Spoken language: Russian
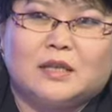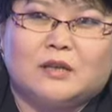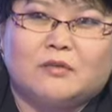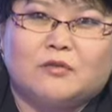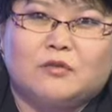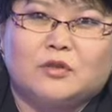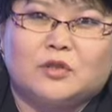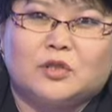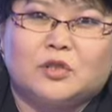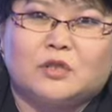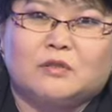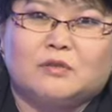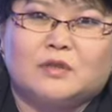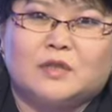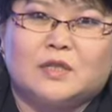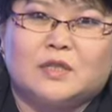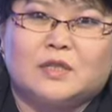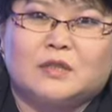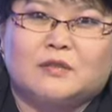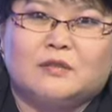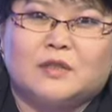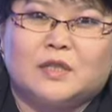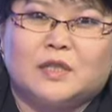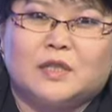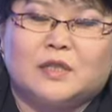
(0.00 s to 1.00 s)
Высшего
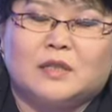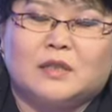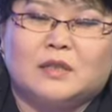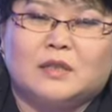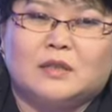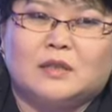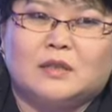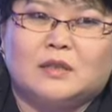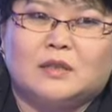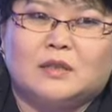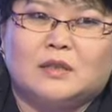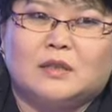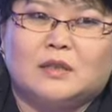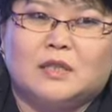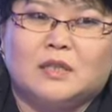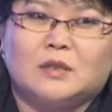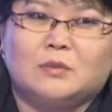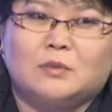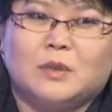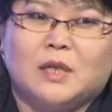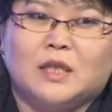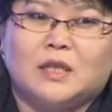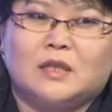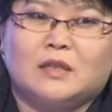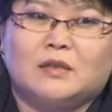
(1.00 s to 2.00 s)
Совета э,
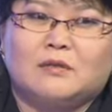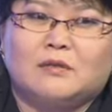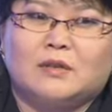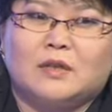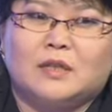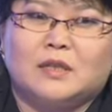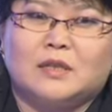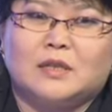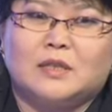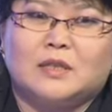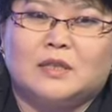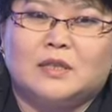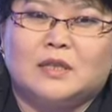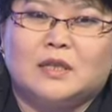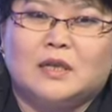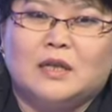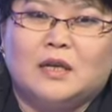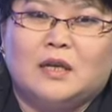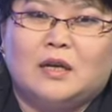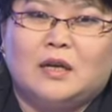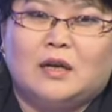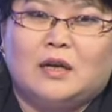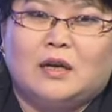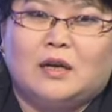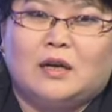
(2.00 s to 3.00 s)
рассматривались
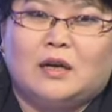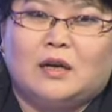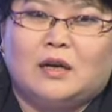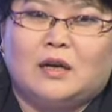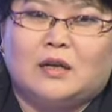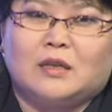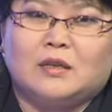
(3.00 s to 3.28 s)
а,